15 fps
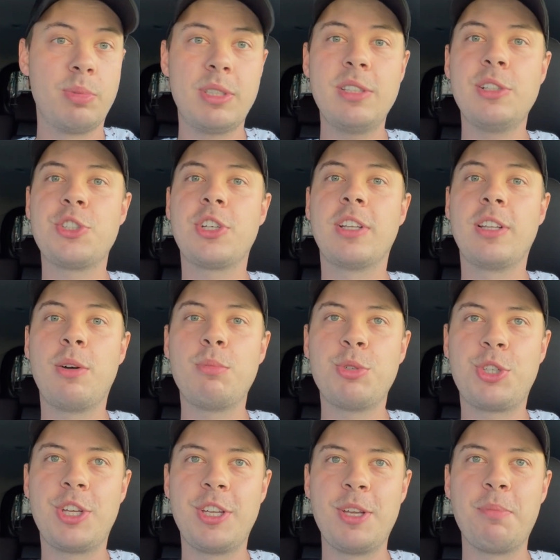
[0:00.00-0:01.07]
Ссылочка на
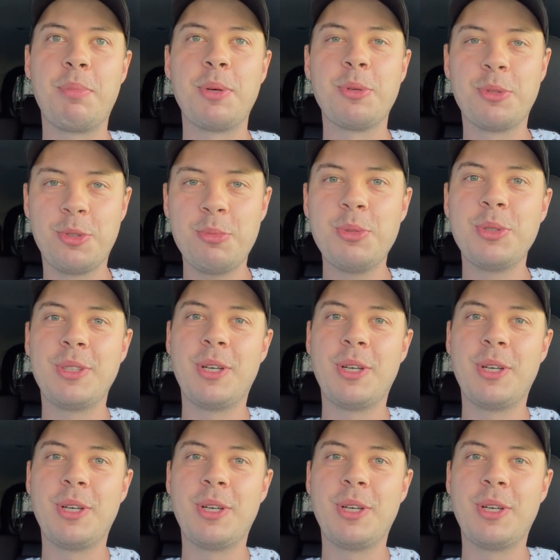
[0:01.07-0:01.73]
обучение по YouTube